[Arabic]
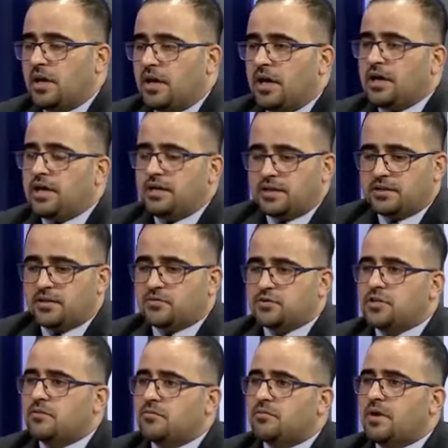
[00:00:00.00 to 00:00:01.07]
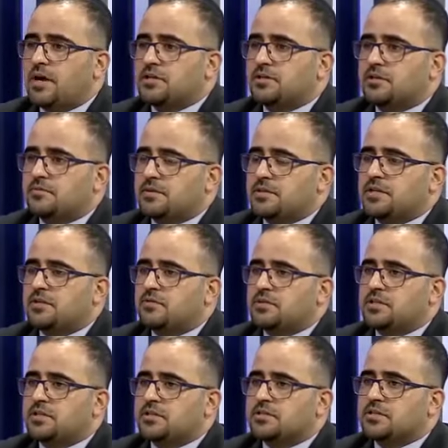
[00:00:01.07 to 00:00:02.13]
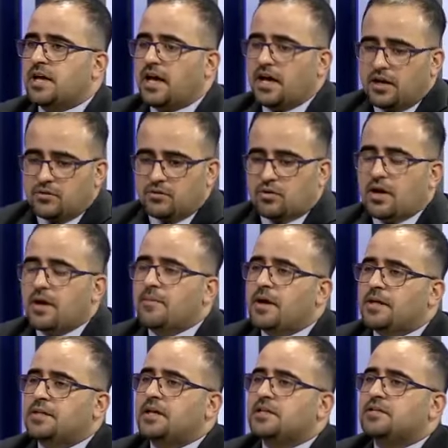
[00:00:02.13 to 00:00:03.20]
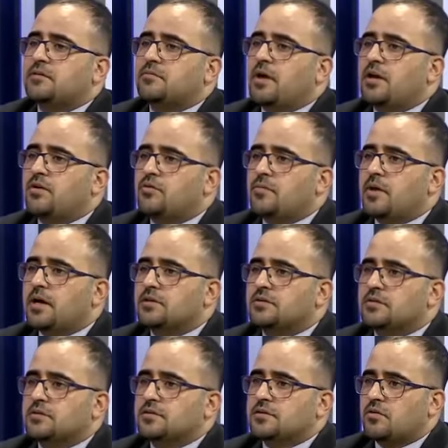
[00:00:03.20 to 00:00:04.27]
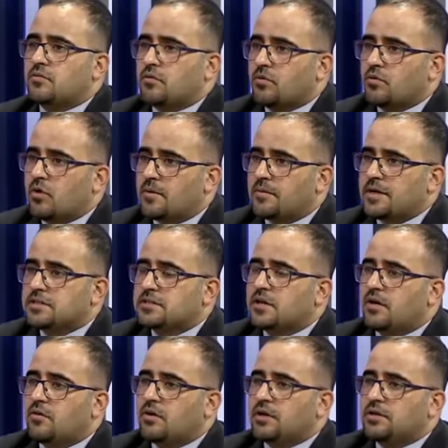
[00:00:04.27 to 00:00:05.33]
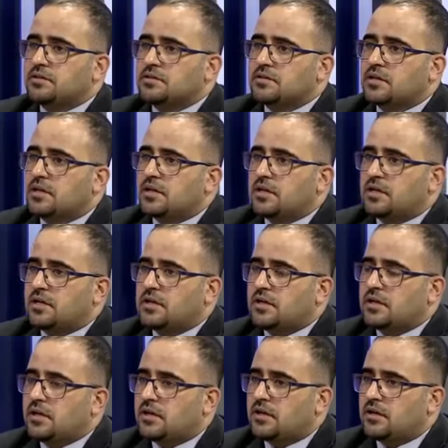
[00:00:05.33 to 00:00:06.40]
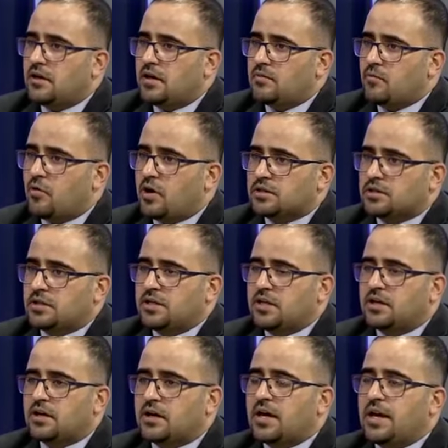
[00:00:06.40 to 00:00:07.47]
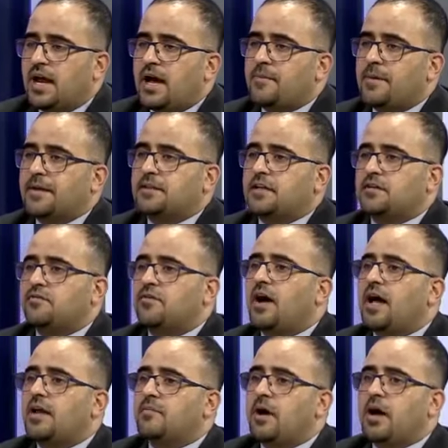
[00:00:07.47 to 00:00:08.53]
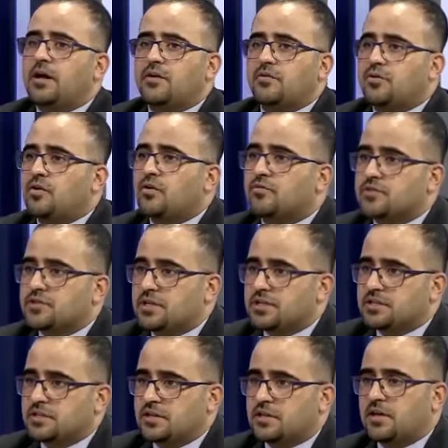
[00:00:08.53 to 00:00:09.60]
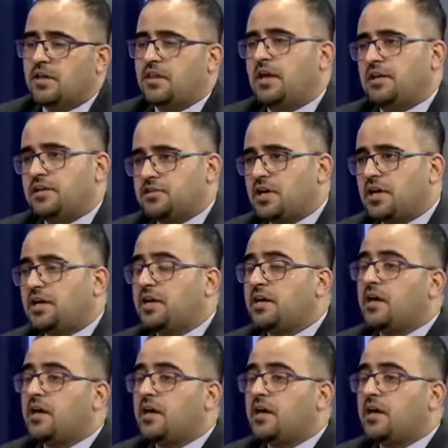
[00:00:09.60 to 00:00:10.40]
احنا التوجيه المباشر من سيد وزير الصحه انه كما تاتي المعلومات تسوقوها باسرع وقت للمواطنين للرأي العام حتى يتفاعل معنا ويعرف ايش يصير إذا نجحنا